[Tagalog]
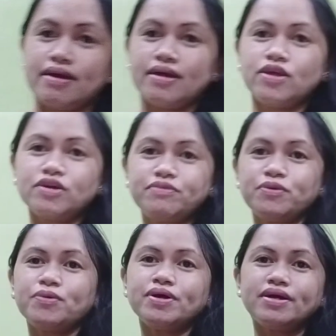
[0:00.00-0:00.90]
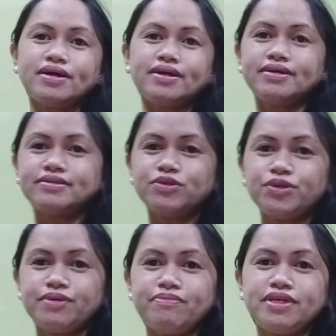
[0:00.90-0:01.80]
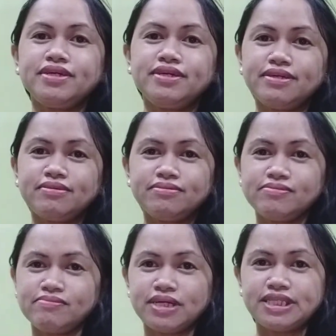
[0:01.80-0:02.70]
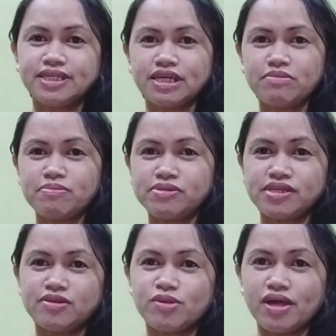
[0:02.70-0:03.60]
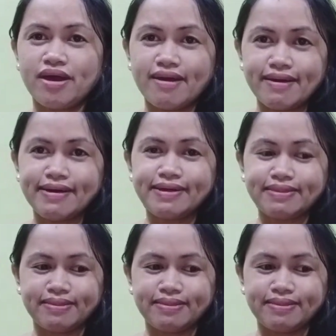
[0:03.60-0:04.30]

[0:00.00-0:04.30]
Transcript: Hello everyone! Good evening! Magandang gabi po sa inyong lahat.